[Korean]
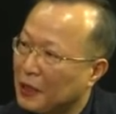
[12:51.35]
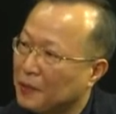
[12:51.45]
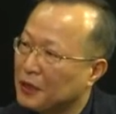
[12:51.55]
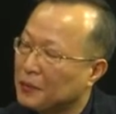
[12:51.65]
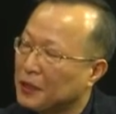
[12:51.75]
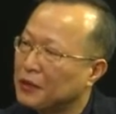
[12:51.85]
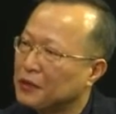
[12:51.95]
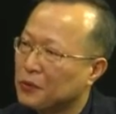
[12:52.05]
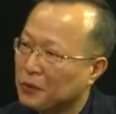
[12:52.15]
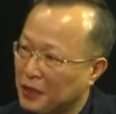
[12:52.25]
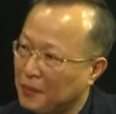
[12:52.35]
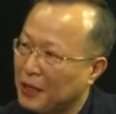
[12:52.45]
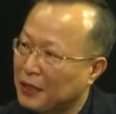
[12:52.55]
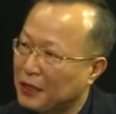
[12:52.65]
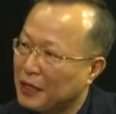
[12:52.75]
감염을 조기에
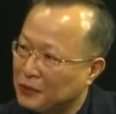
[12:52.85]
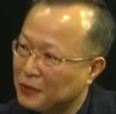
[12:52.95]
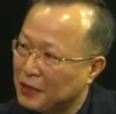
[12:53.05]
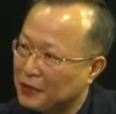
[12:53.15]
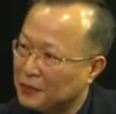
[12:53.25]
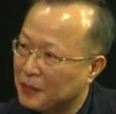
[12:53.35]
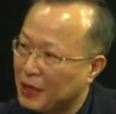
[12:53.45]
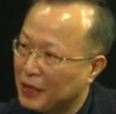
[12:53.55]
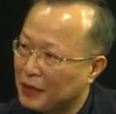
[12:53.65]
발견할 수가 있습니다.